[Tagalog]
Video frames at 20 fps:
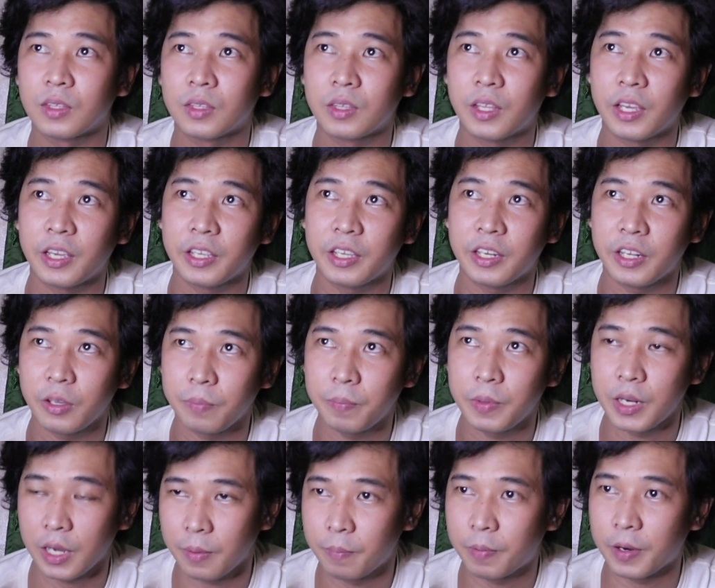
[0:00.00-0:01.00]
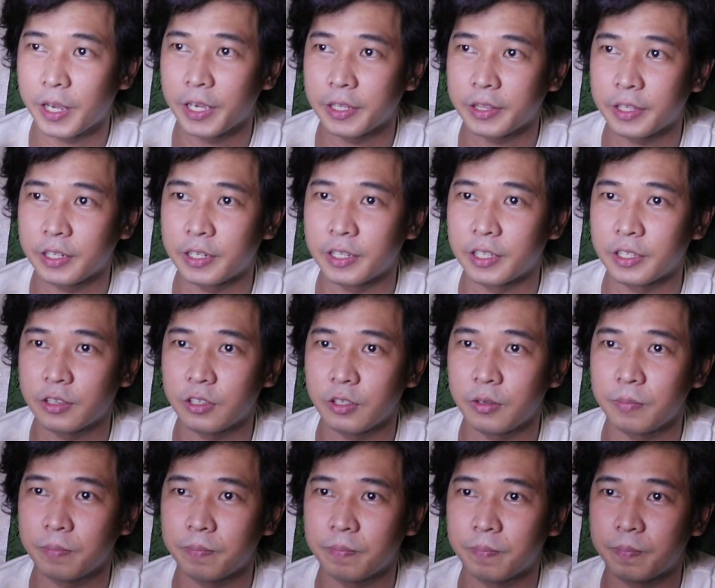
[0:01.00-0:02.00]
Hindi, yan yung pinaka-brighten.
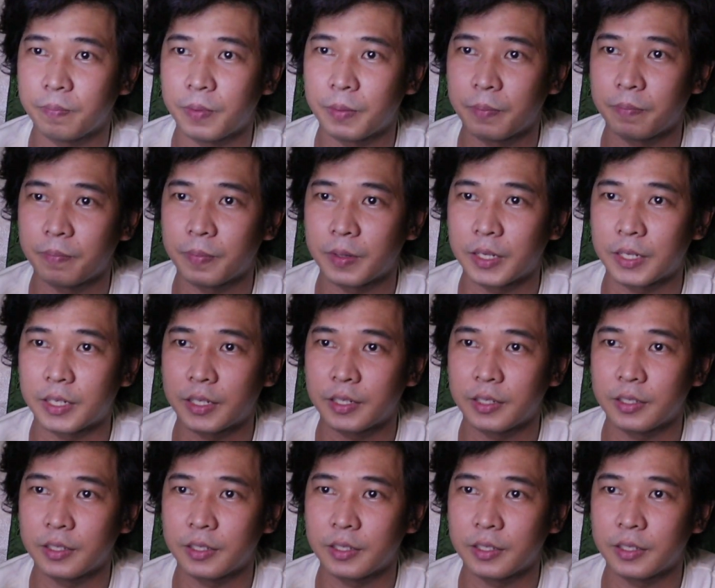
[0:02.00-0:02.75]
Then, pang pa